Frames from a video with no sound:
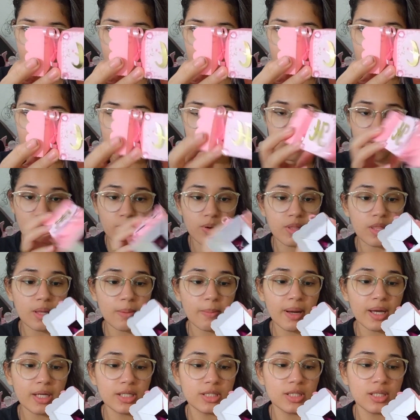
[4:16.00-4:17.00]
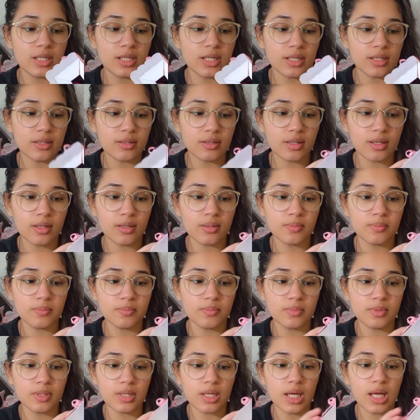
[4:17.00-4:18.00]
Ficou a coisa mais linda.
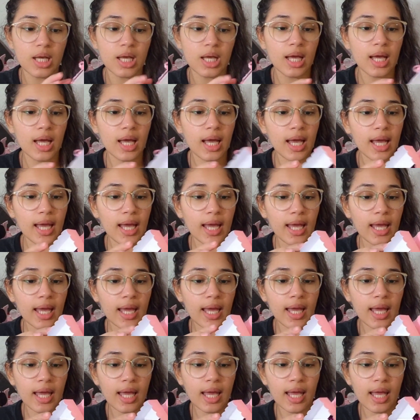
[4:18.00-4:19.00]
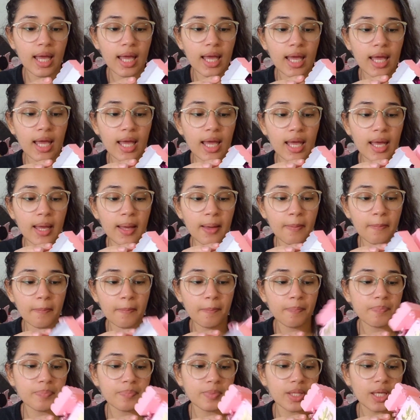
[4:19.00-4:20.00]
É...
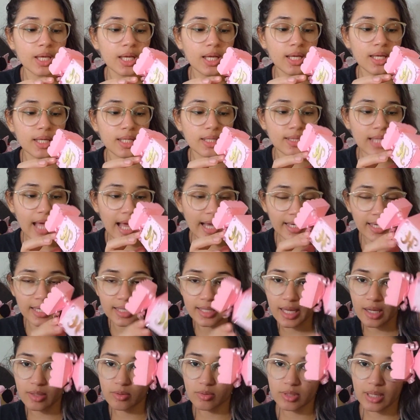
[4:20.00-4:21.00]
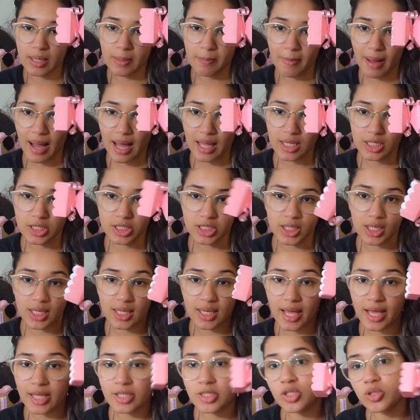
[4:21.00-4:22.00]
Aqui dentro tem bala,
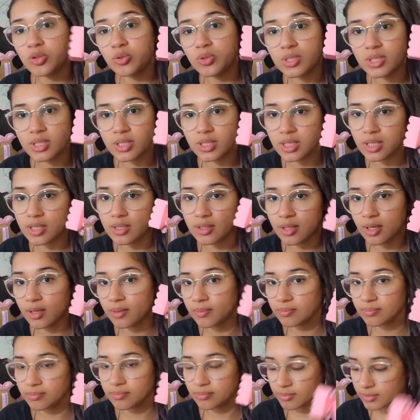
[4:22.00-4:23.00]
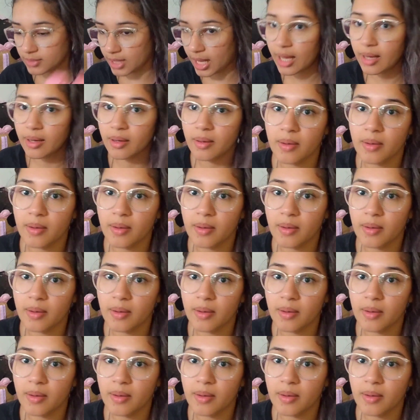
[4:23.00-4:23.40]
chiclete e lucita, tá?